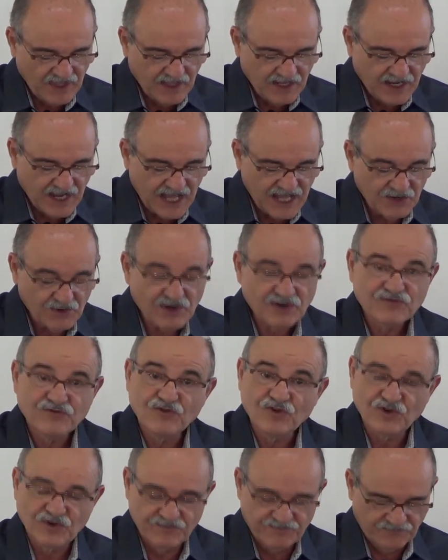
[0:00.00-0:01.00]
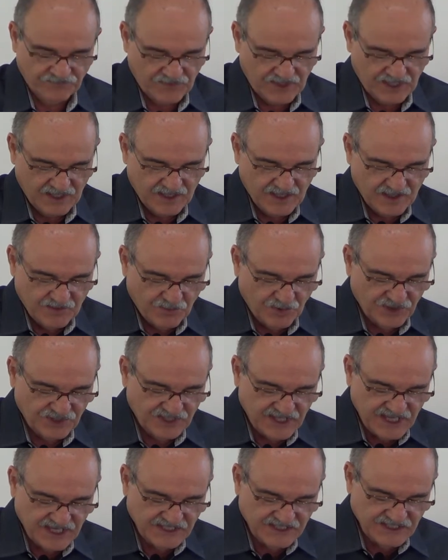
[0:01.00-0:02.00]
Caro avô,
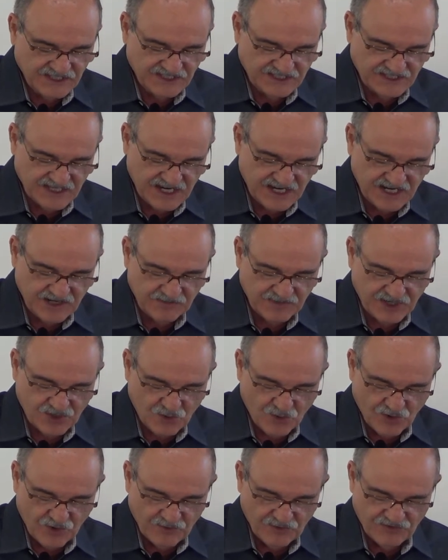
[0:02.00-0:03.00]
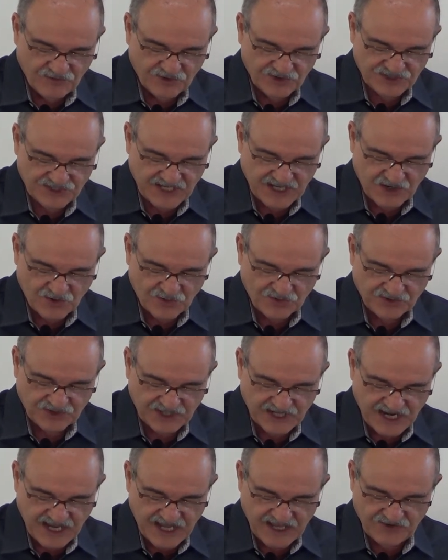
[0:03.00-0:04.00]
Podeis dizer-me como vos
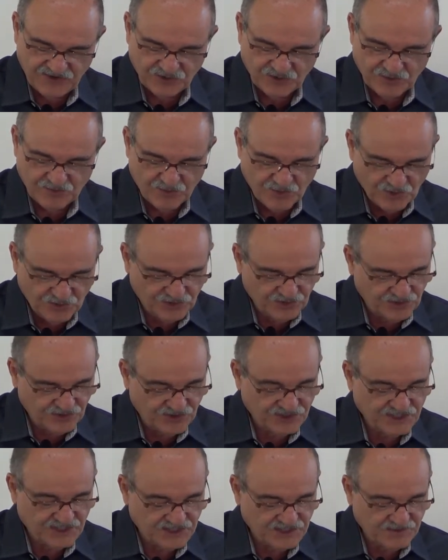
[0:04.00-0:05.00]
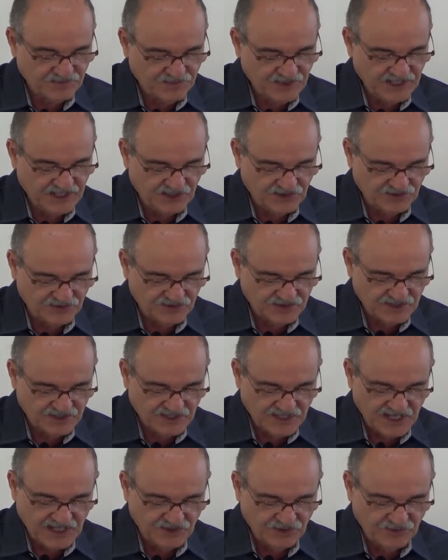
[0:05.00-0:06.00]
encontrais no mundo dos espíritos,
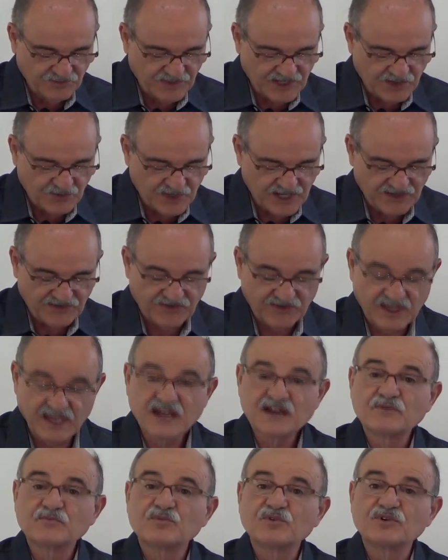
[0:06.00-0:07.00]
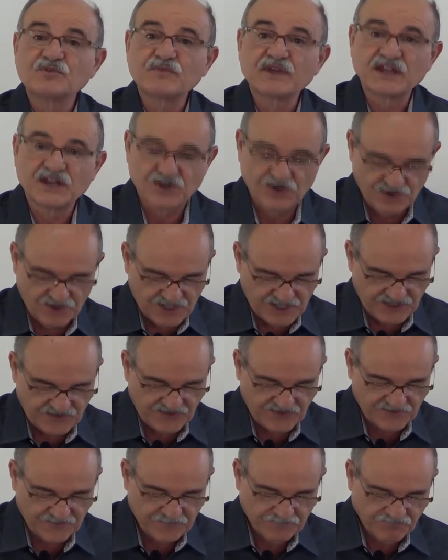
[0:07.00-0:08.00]
dando-me quaisquer
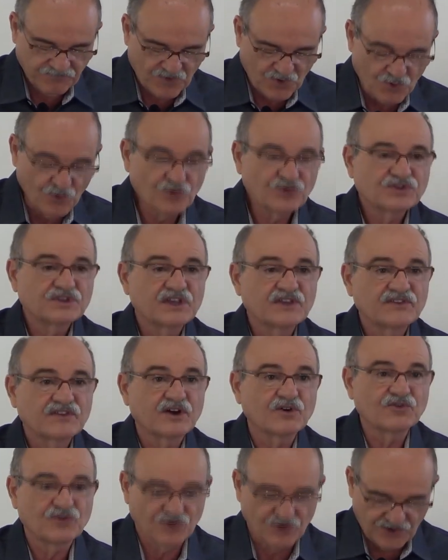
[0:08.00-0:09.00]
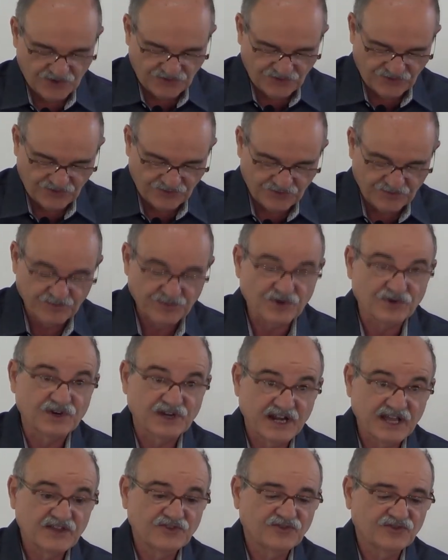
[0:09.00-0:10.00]
pormenores úteis ao nosso
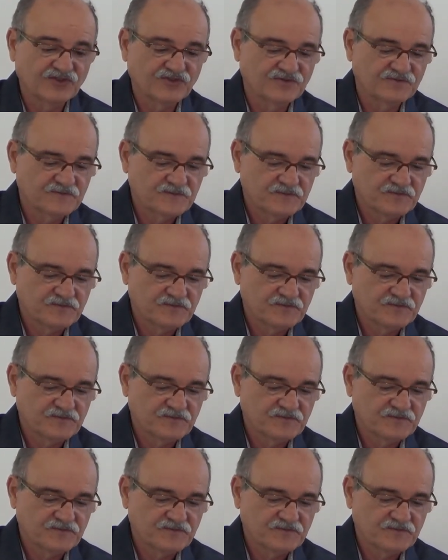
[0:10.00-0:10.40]
progresso?